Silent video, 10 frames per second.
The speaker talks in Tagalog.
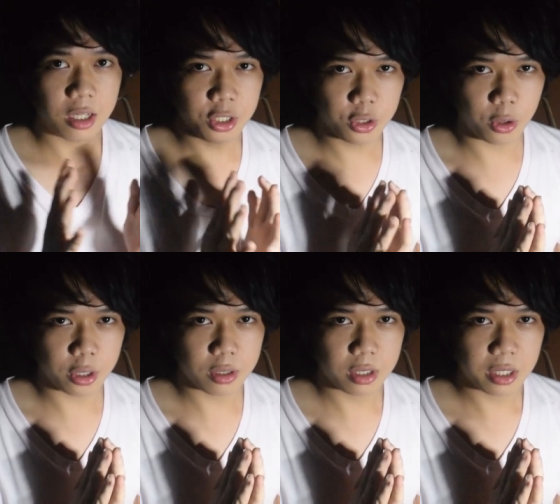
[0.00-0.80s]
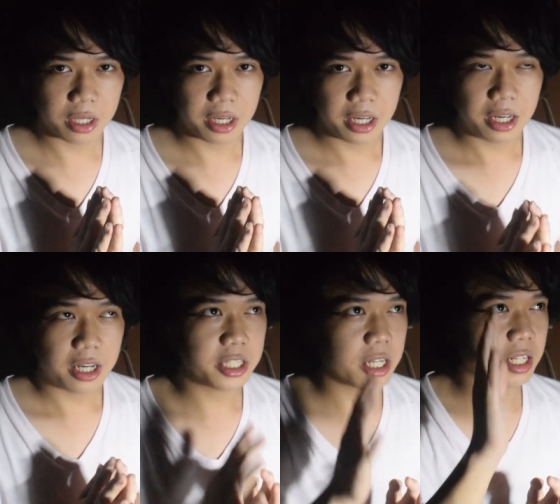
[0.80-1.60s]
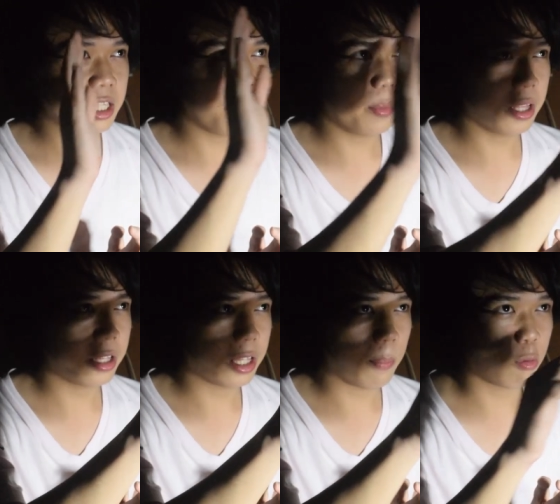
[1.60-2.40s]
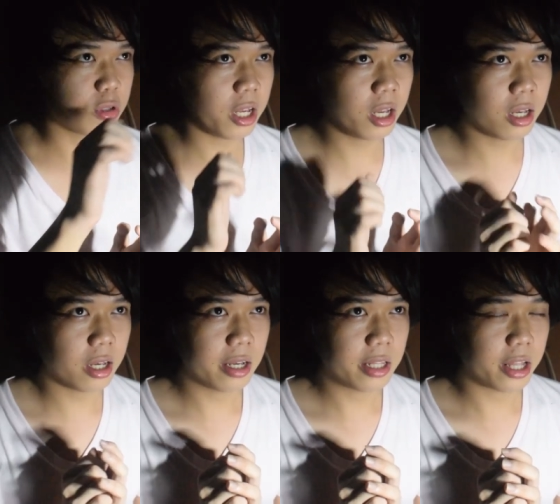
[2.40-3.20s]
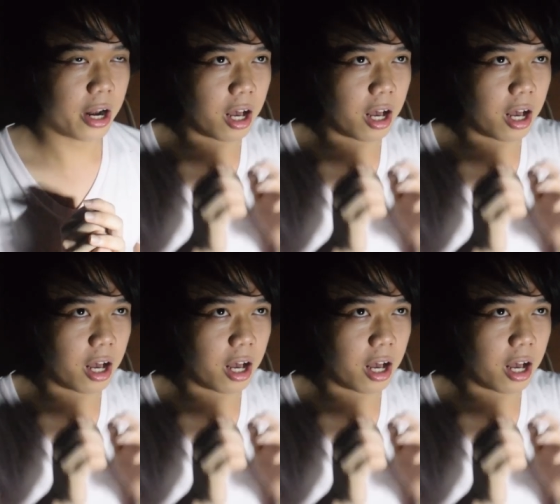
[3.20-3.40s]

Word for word: In short, isang damit na puti na